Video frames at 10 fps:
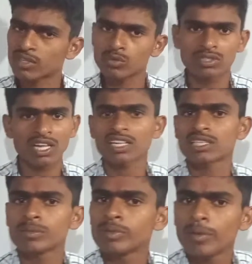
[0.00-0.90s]
करके उस तरह
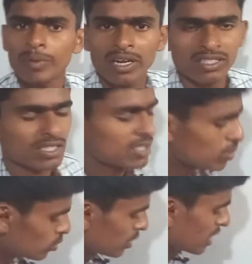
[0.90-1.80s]
से भी आप बना
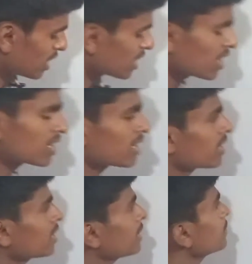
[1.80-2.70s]
सकते हो तो देखिए क्या
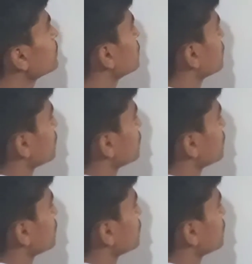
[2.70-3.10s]
करना है